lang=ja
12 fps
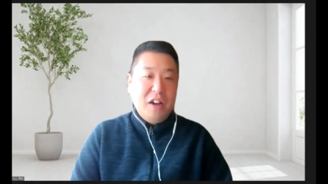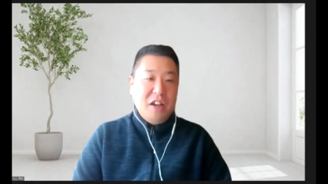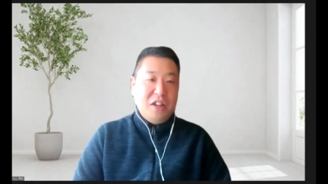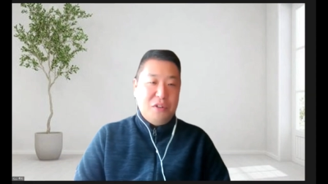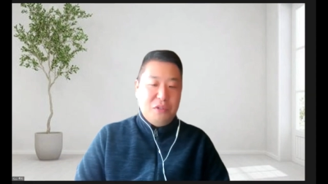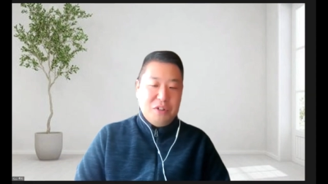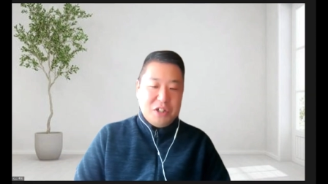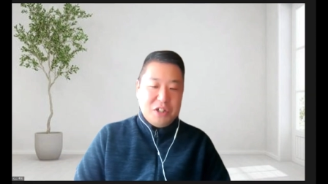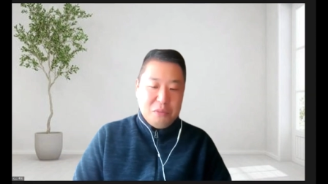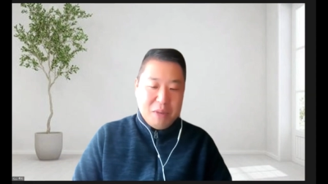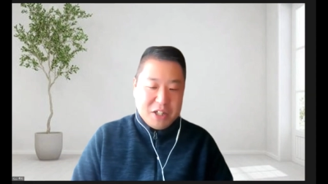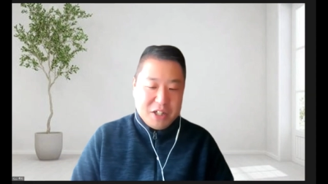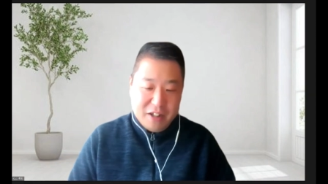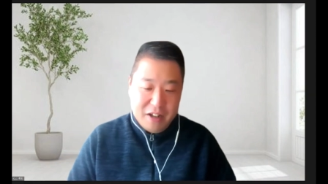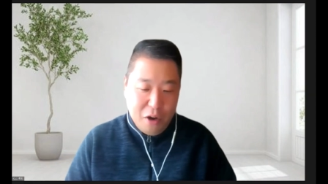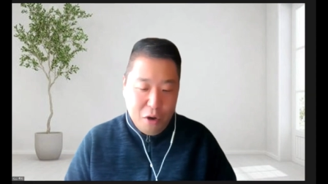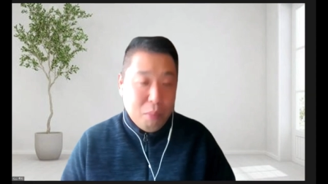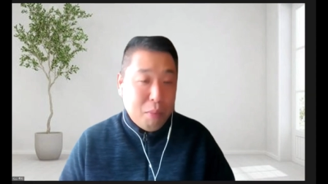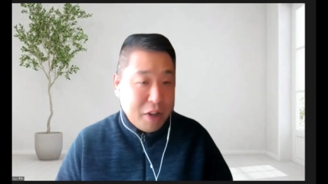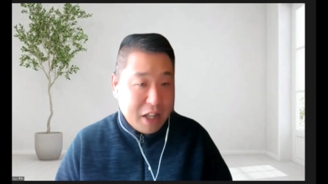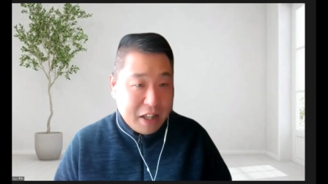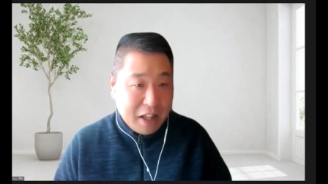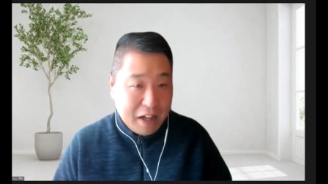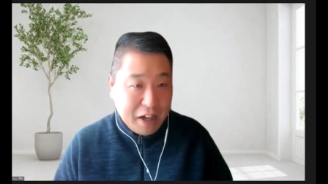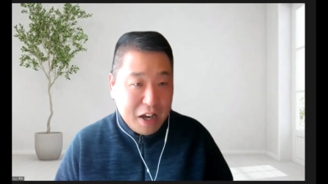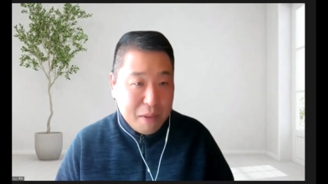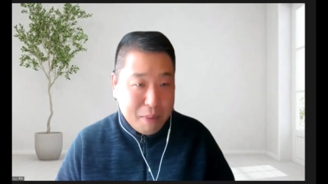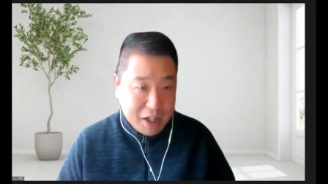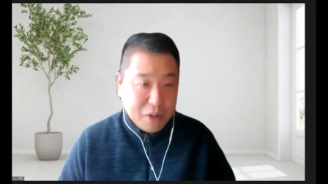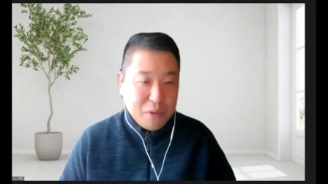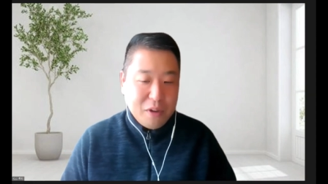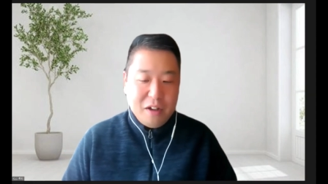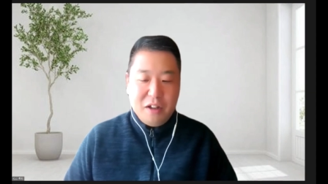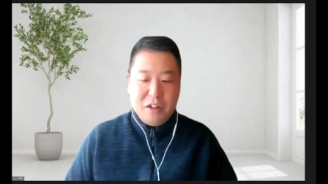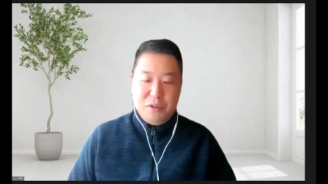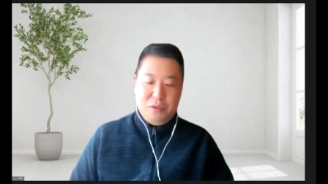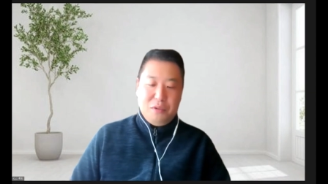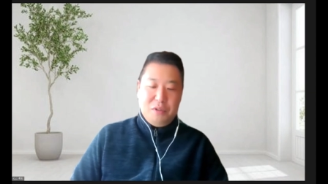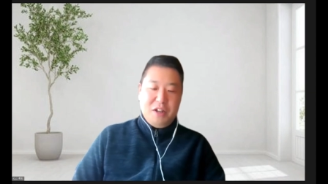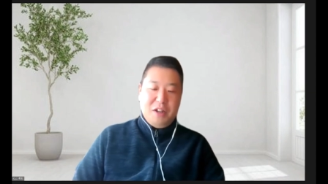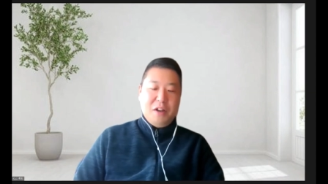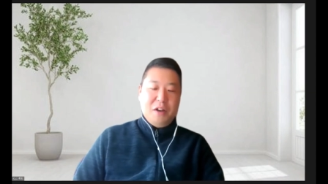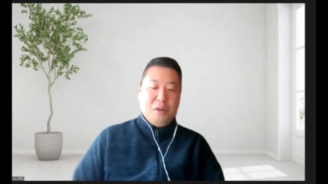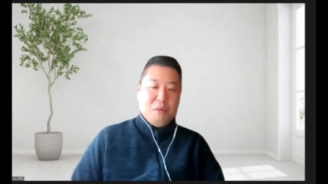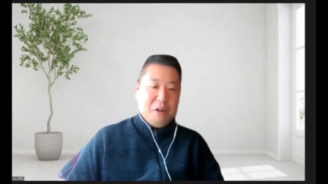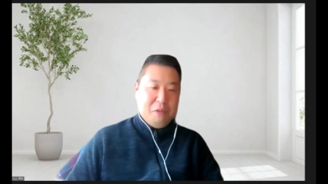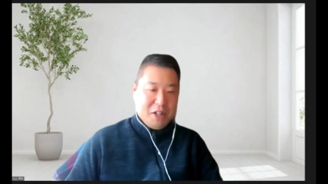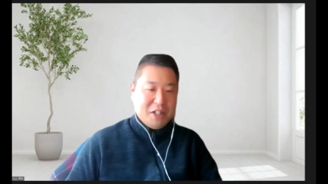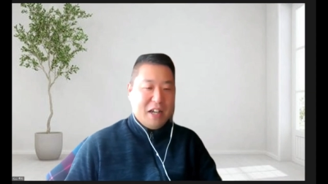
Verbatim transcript: いうふうにちょっとまず覚えていただければなというふうに思います。